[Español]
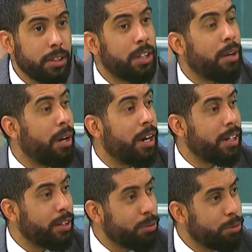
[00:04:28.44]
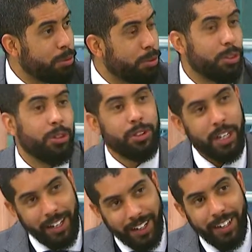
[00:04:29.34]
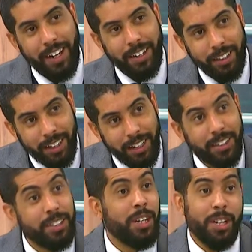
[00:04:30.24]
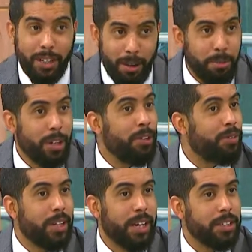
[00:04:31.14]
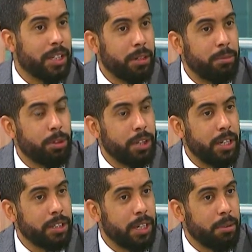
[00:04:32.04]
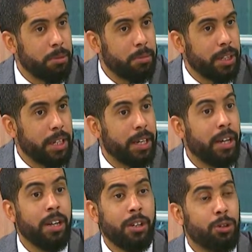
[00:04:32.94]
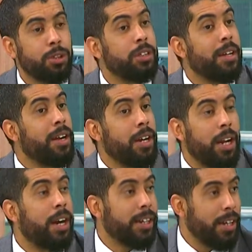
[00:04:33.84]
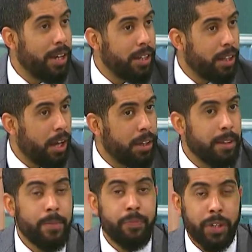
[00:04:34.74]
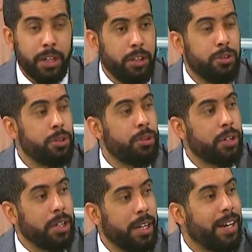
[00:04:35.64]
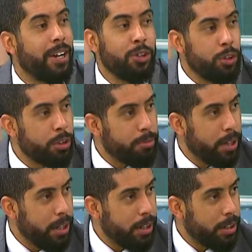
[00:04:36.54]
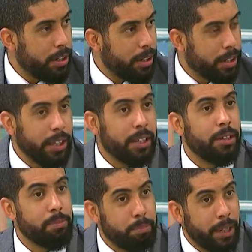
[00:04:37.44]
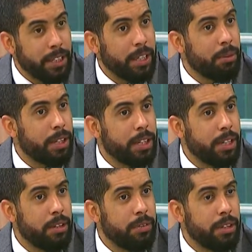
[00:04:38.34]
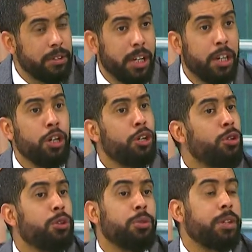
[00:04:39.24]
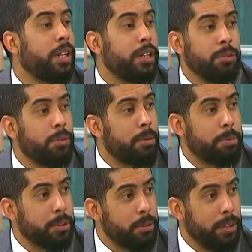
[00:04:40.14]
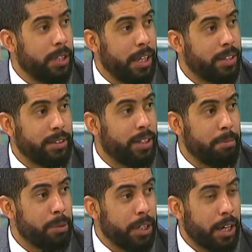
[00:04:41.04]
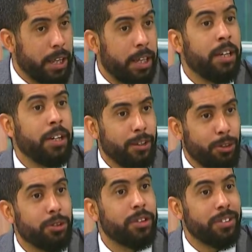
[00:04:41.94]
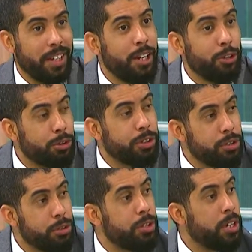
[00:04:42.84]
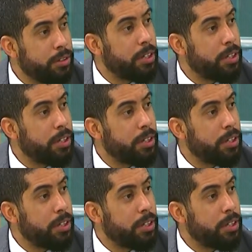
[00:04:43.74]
trabajan adjuntos, o sea que en las restantes también los fiscales adscriptos realizan la misma tarea. Entonces, la realidad hizo que la norma que planteaba una tarea diferencial, no tuviera ninguna posibilidad de ser aplicada. Entonces, en los hechos se